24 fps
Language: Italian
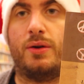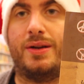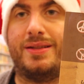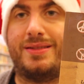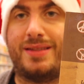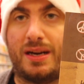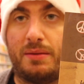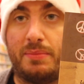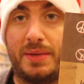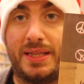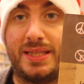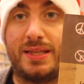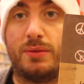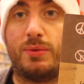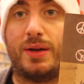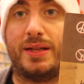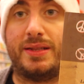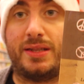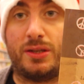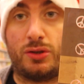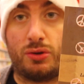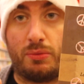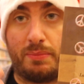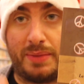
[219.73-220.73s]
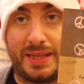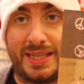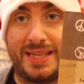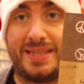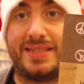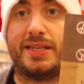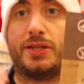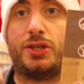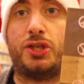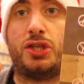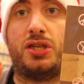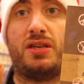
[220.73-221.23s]
letteralmente una
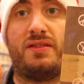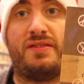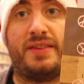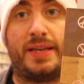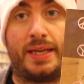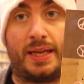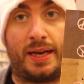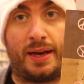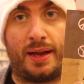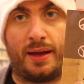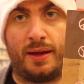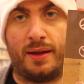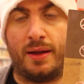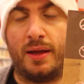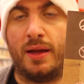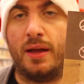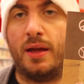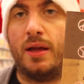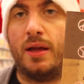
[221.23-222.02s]
disobbedienza civile.